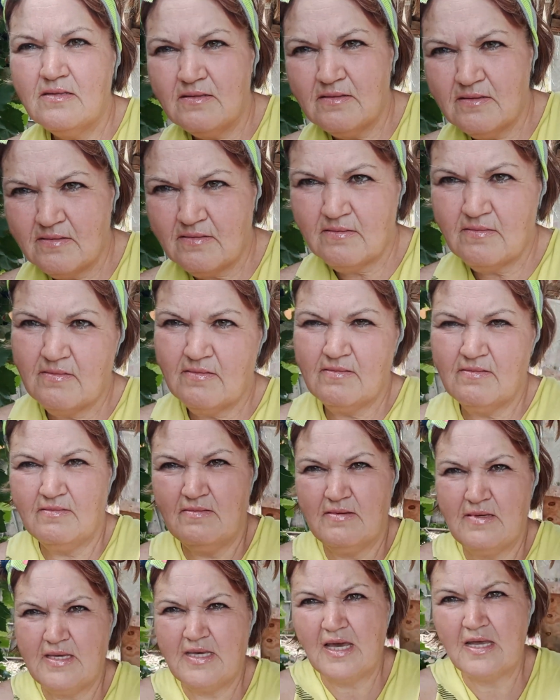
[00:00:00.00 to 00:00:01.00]

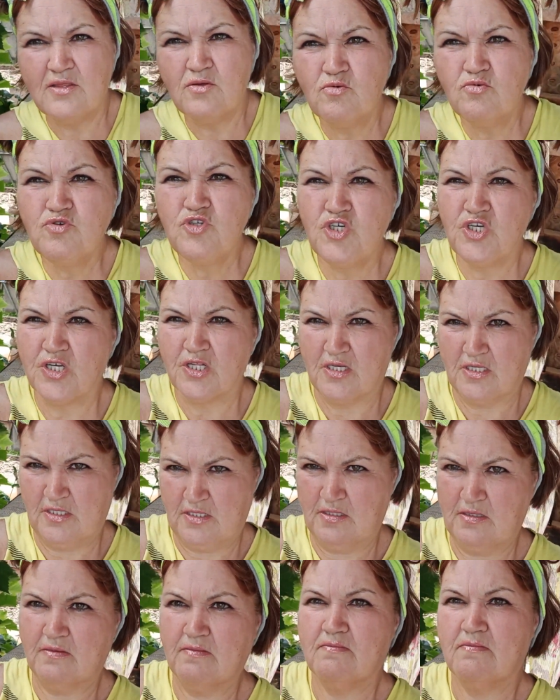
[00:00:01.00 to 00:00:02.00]
научилась, честно
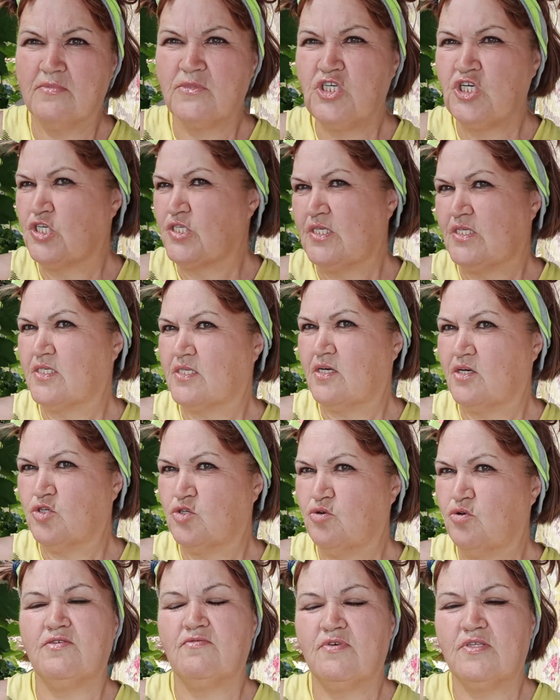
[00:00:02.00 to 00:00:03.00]
скажу, ее выращивать.
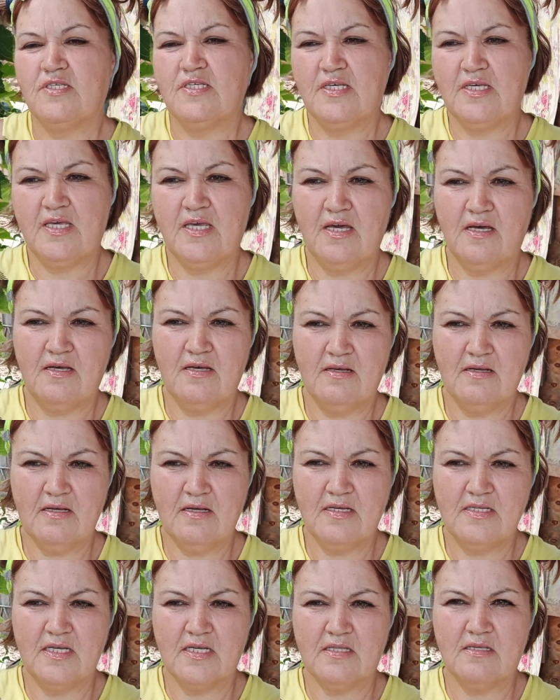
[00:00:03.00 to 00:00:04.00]
Где-то лет
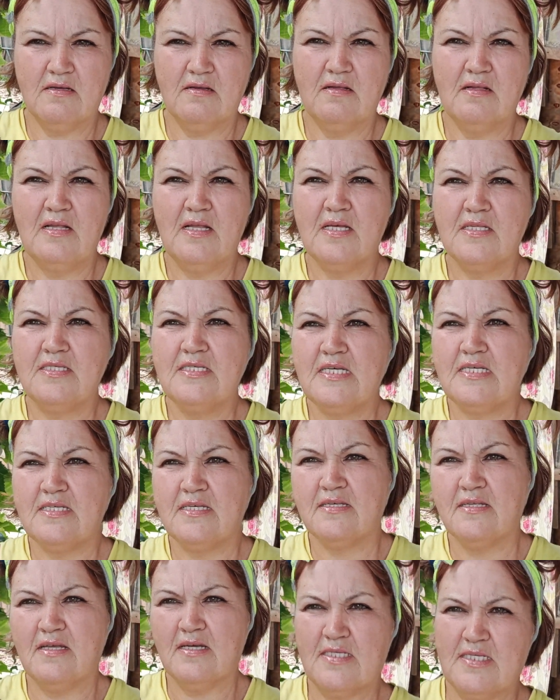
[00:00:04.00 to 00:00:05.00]
10 назад
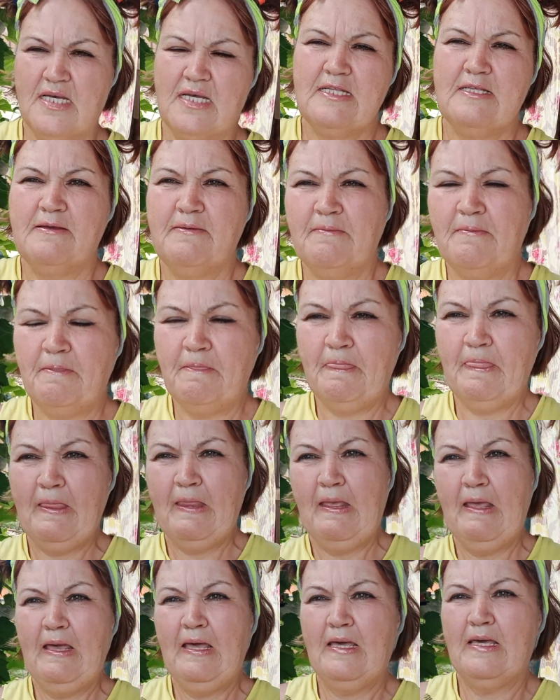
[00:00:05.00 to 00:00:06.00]
я сама
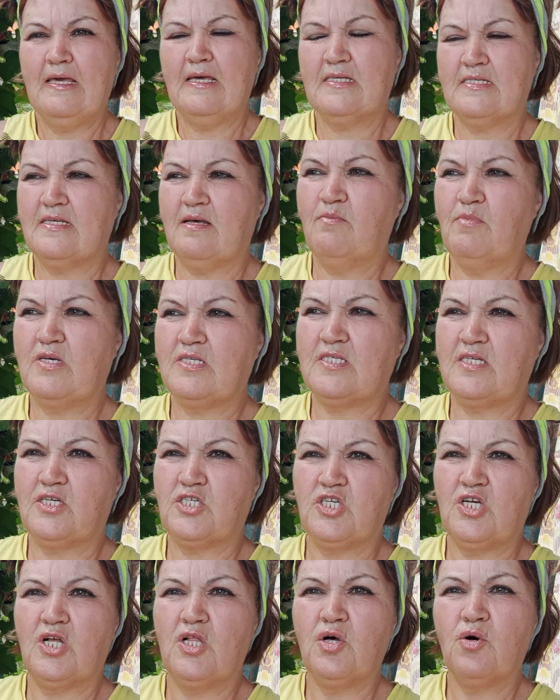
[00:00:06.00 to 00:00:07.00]
сажала
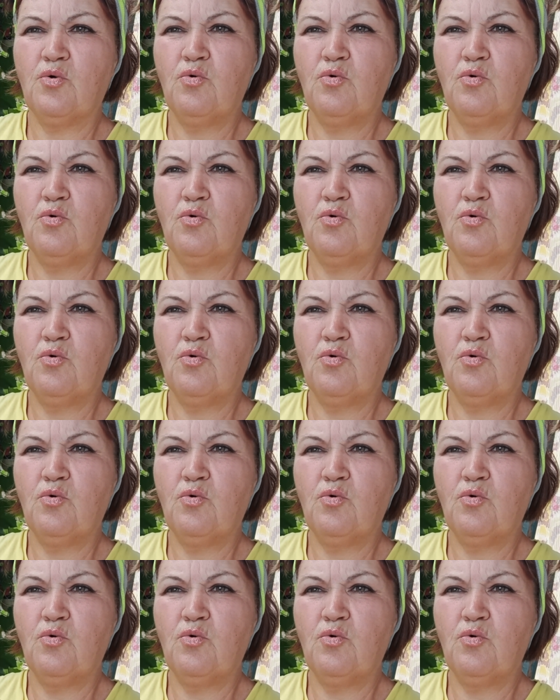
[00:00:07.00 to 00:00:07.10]
кустики.